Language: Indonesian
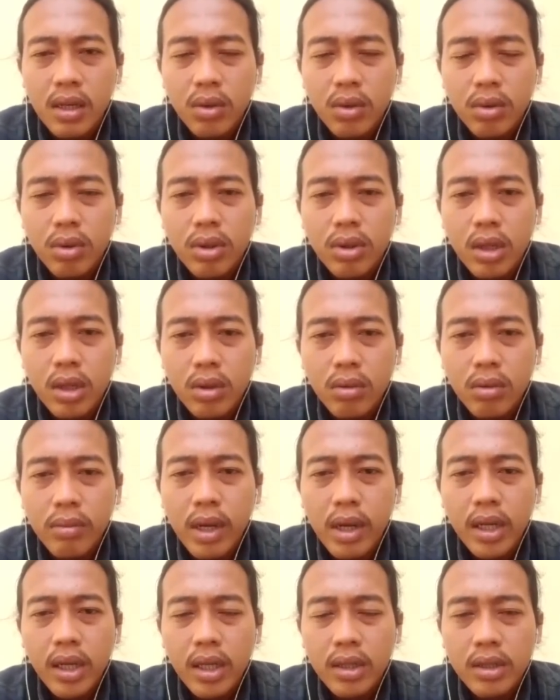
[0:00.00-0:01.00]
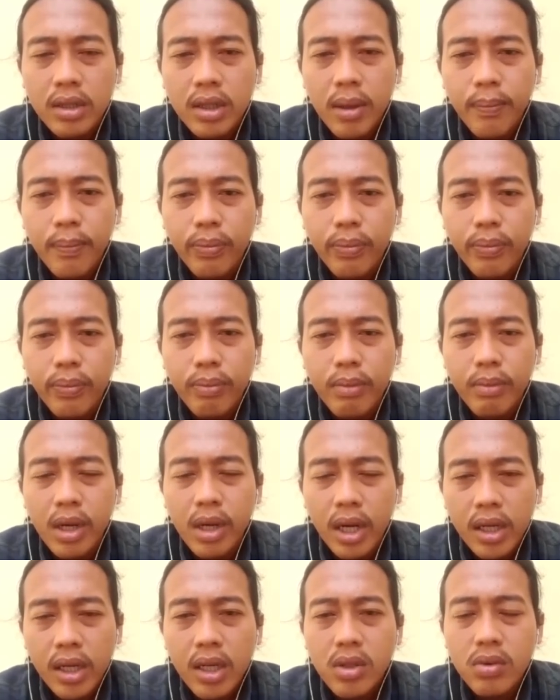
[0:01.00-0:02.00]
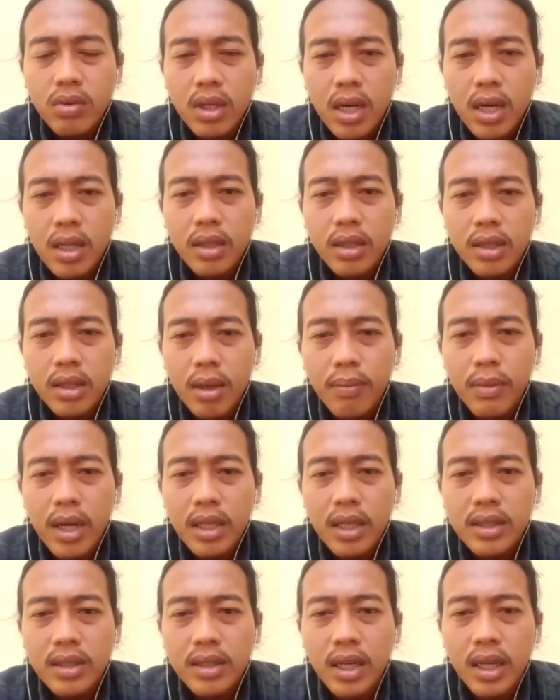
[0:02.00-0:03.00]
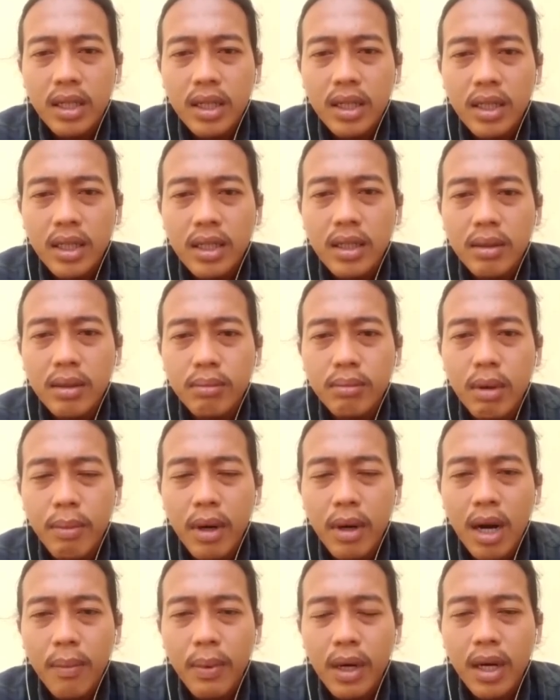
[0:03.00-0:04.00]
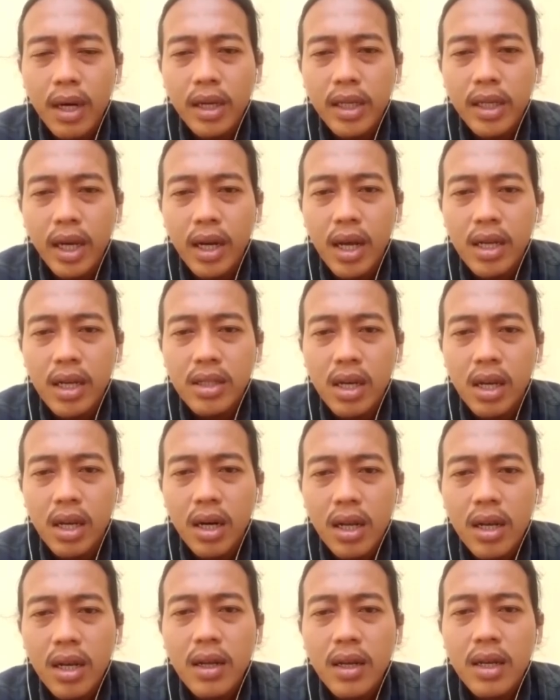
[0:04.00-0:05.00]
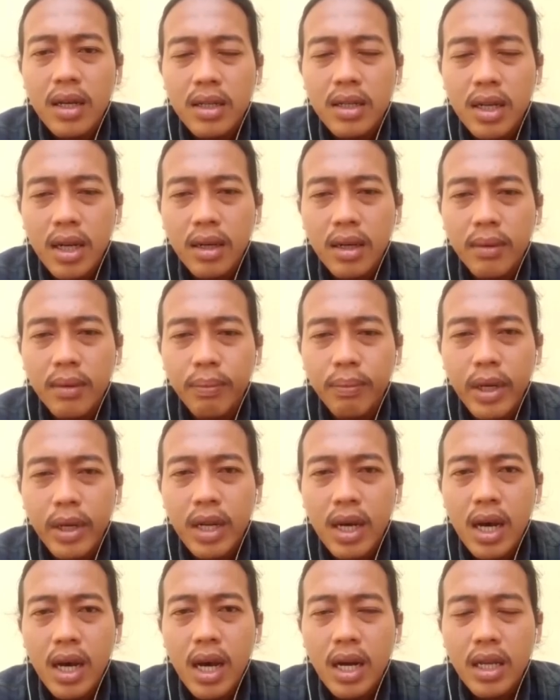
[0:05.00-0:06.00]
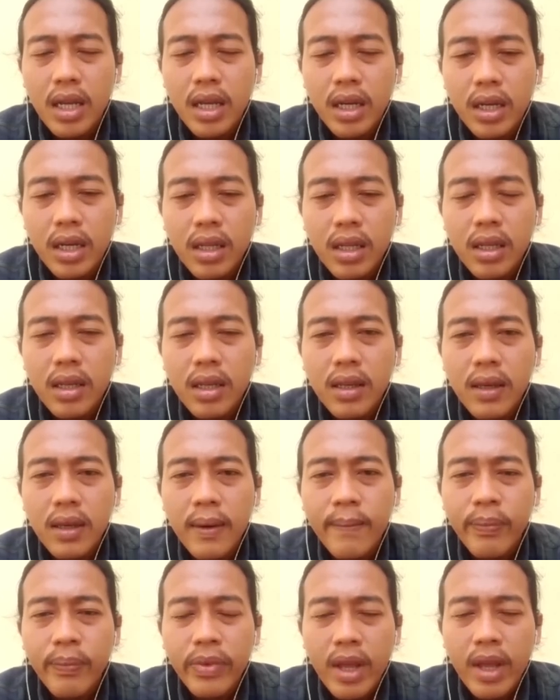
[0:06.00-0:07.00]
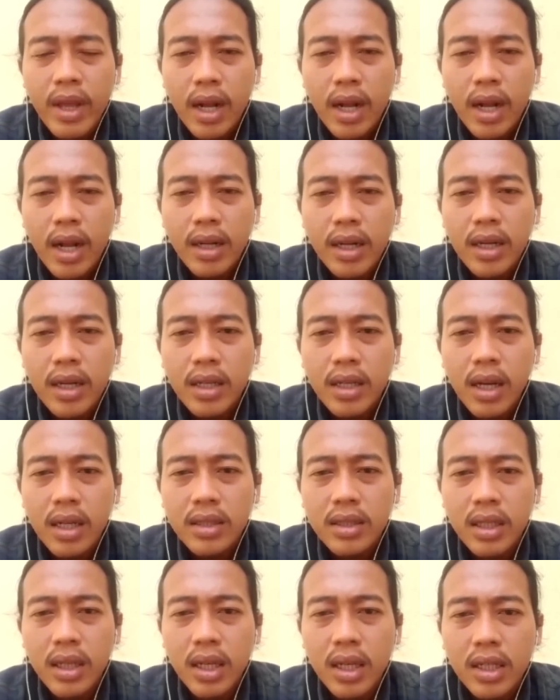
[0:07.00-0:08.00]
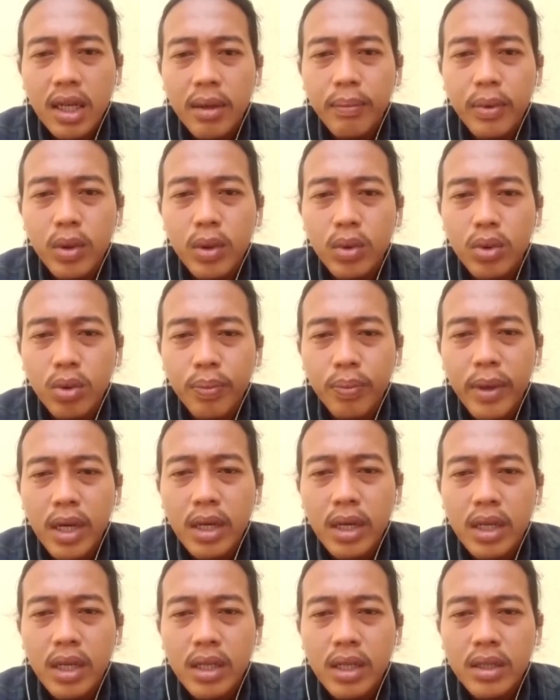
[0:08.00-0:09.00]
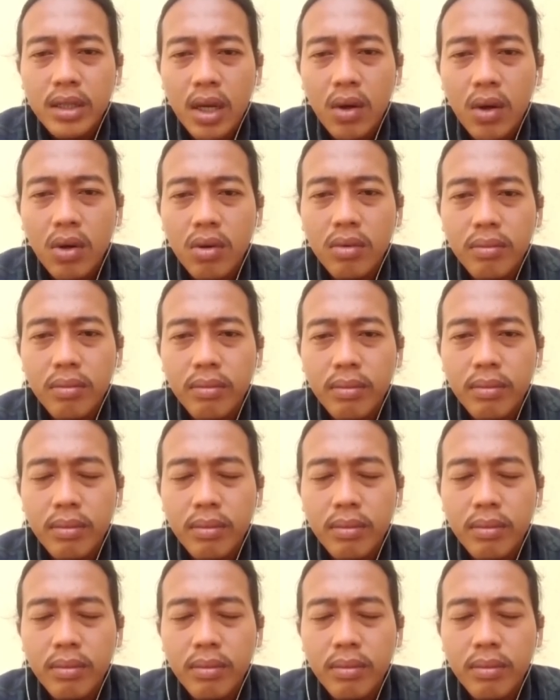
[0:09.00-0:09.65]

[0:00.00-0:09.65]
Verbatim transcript: Untuk itu mereka tetap mereka juga tetap melaksanakan beberapa rangkaian acara dan pada hari ini akan dilaksanakan penutupan di Sao